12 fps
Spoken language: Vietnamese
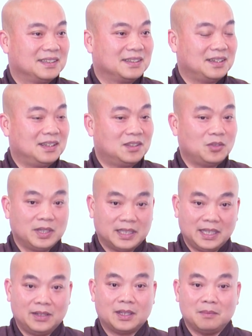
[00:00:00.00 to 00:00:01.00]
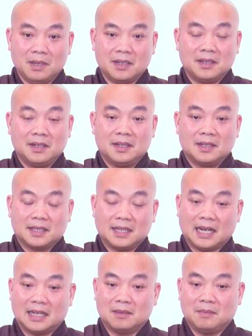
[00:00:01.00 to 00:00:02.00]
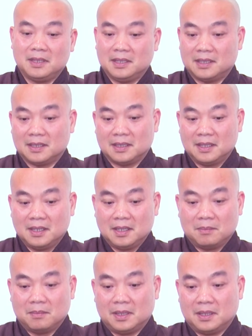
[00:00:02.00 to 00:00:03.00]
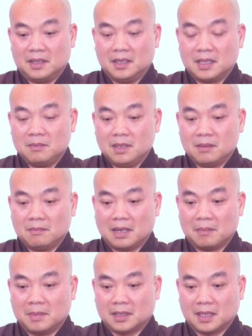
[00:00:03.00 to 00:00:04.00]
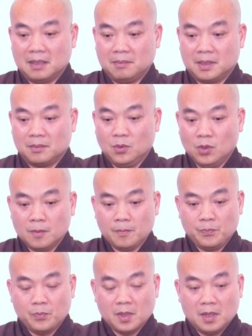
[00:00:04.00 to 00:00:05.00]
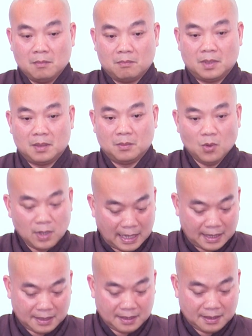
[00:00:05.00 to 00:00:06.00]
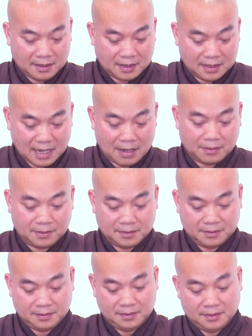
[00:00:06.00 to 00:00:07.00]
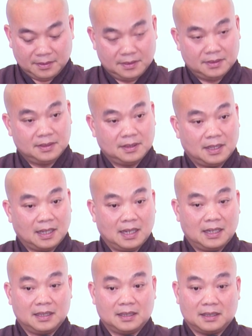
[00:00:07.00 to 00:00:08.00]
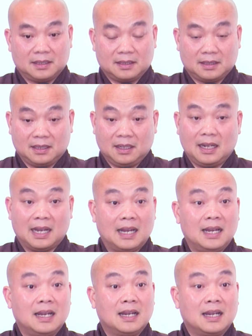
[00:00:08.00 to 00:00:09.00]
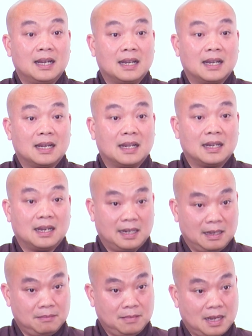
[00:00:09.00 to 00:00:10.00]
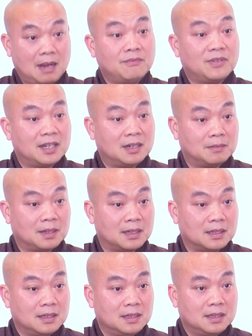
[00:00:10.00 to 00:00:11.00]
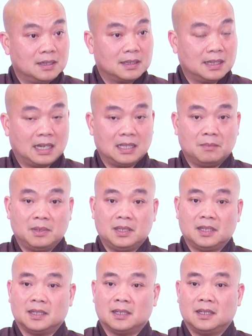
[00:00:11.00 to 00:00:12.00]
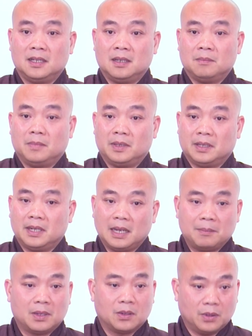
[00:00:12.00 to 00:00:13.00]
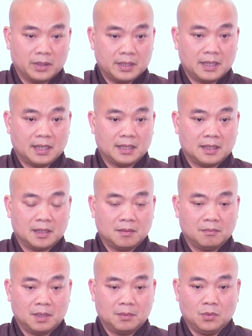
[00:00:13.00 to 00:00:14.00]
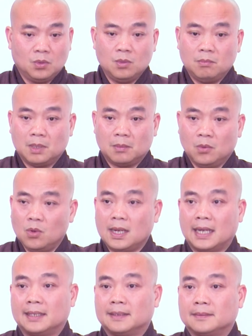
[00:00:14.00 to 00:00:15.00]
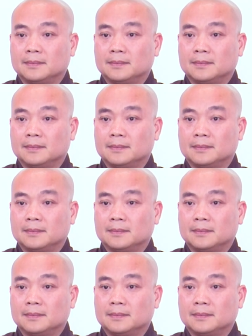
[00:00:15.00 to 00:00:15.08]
Cho nên tùy theo cái mức, chẳng hạn như bây giờ mình ở cái mức mà mình thấy mình muốn mình muốn lạnh thì sao? À, thì nó là là nóng, ấm phải không à? Chẳng hạn như bây giờ mình ở đây mình ngồi thế này, mình muốn mình muốn lạnh